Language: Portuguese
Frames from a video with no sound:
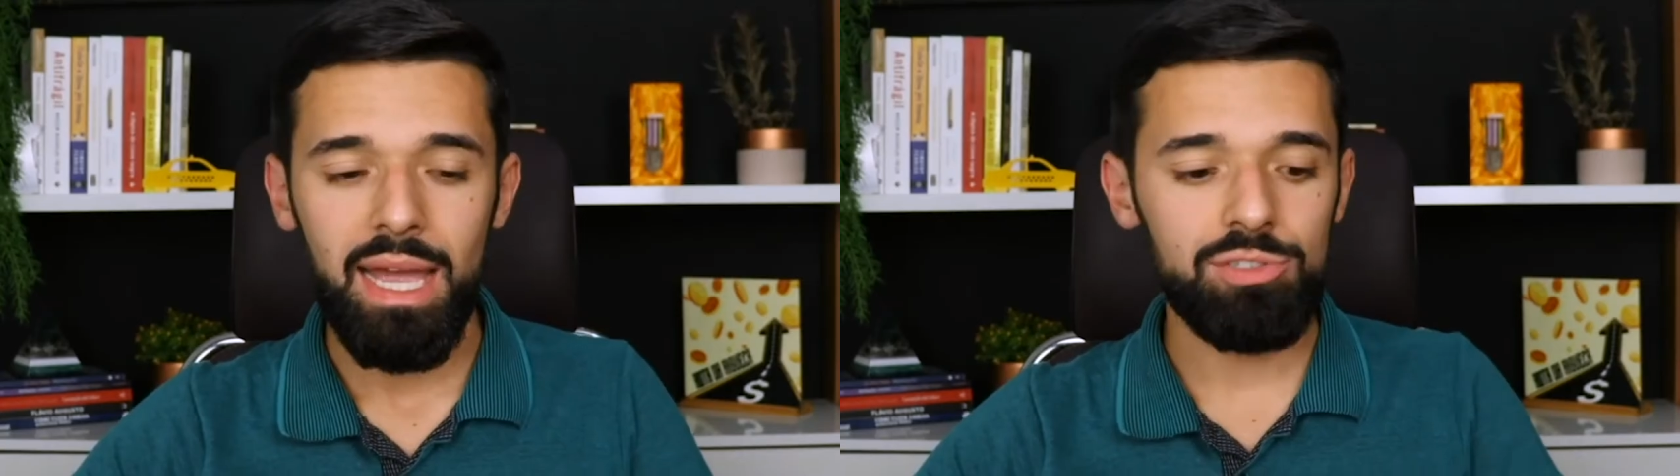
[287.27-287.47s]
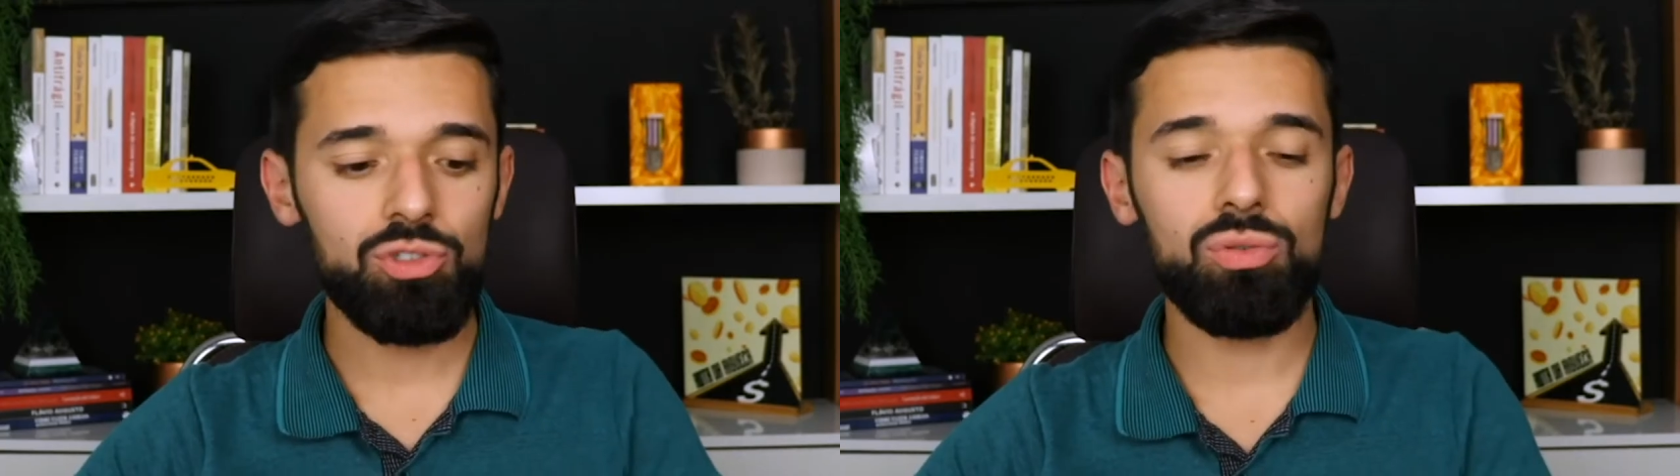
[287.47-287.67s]

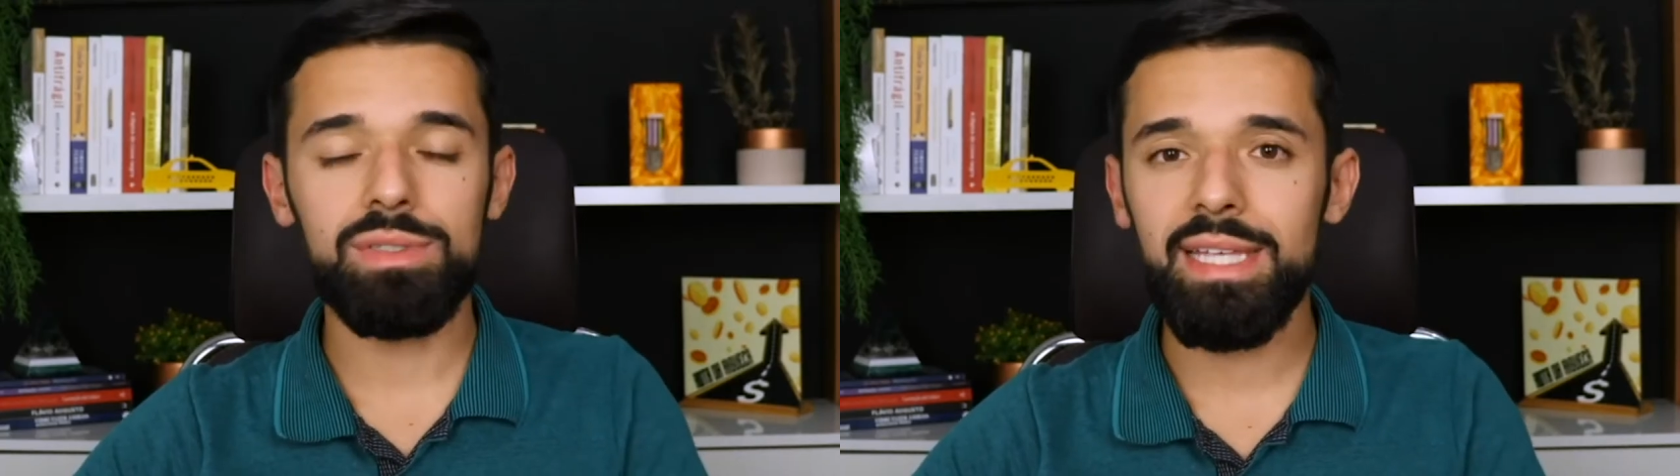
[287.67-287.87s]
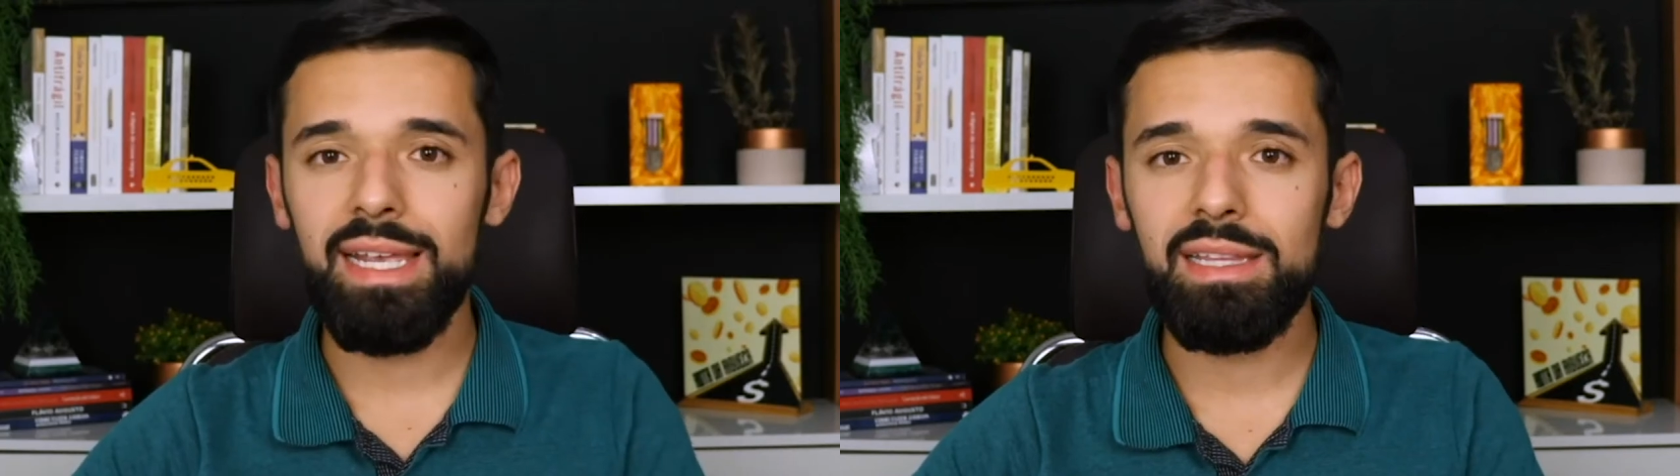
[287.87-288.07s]
A gente
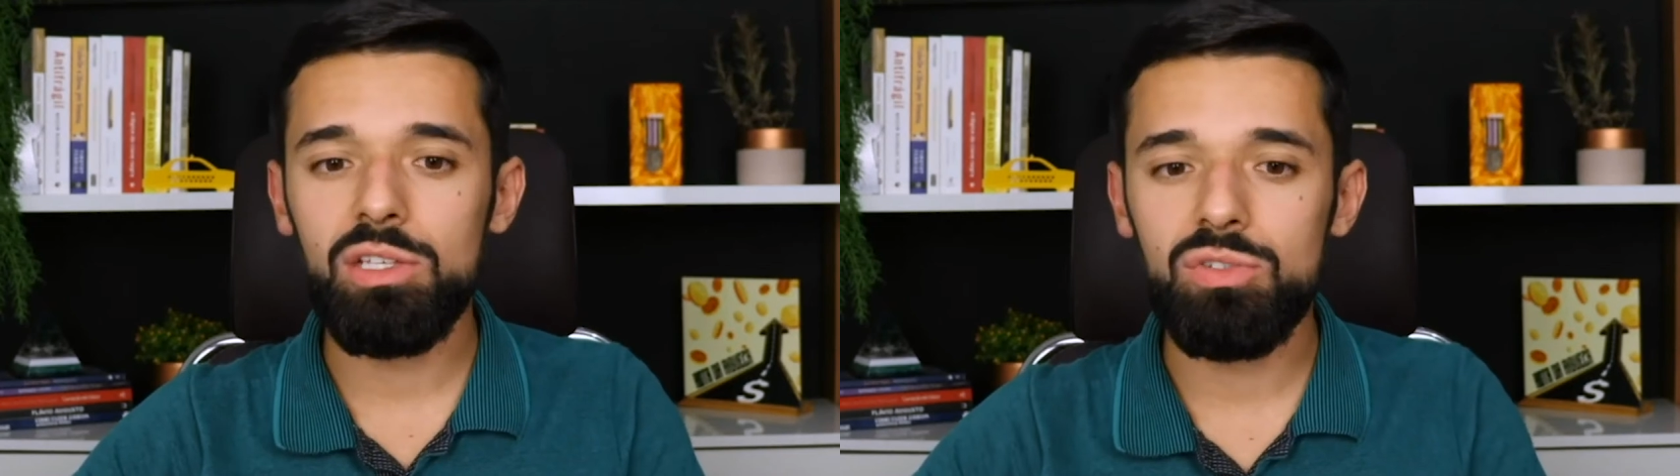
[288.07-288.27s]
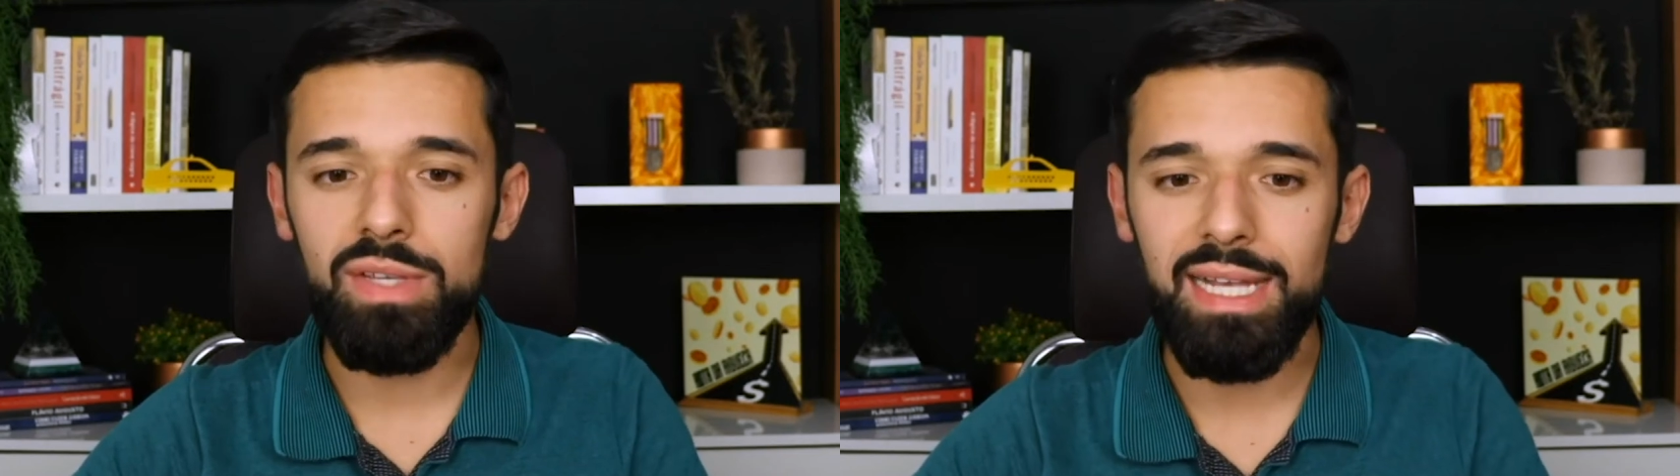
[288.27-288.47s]
consegue
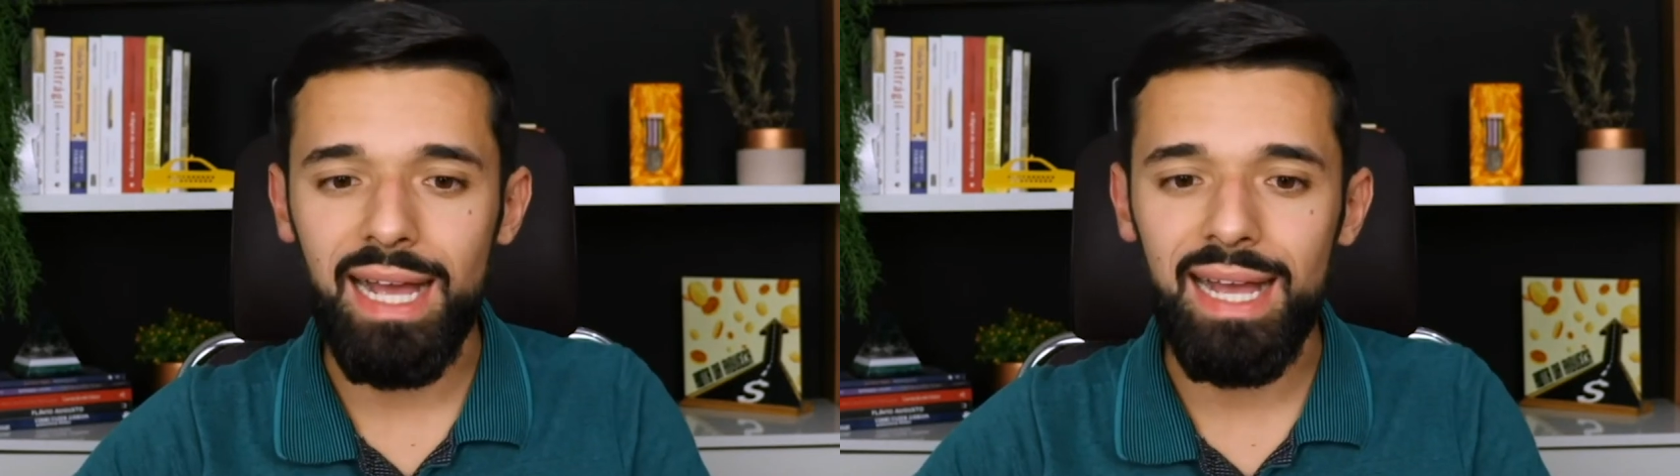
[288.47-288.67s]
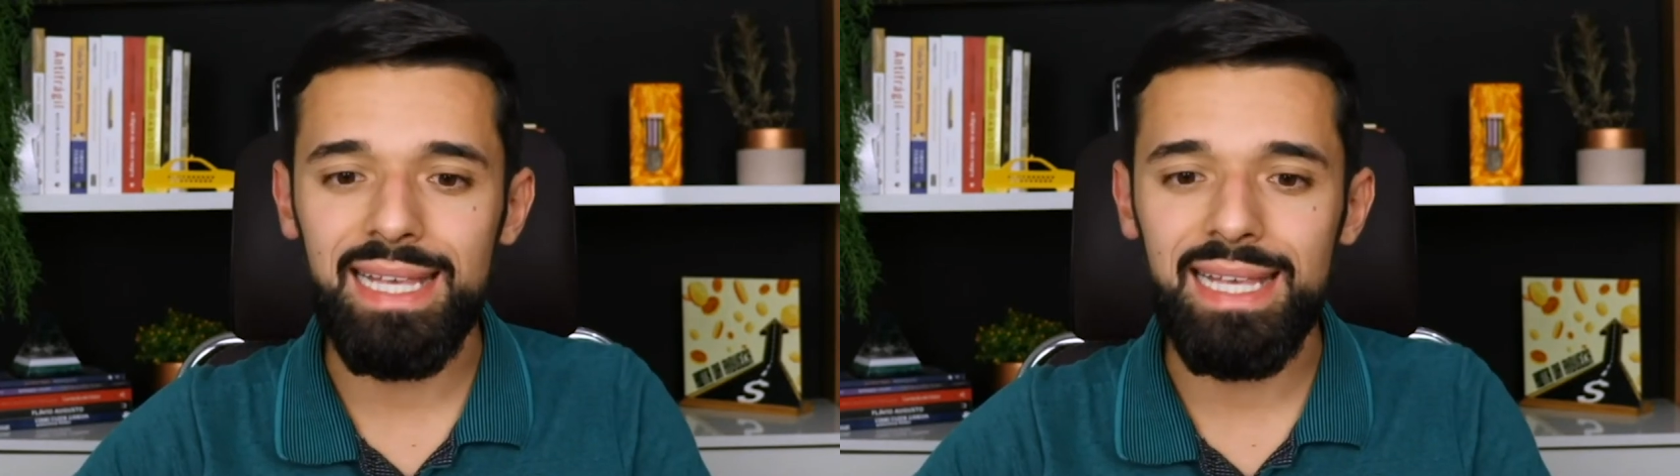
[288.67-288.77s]
identificar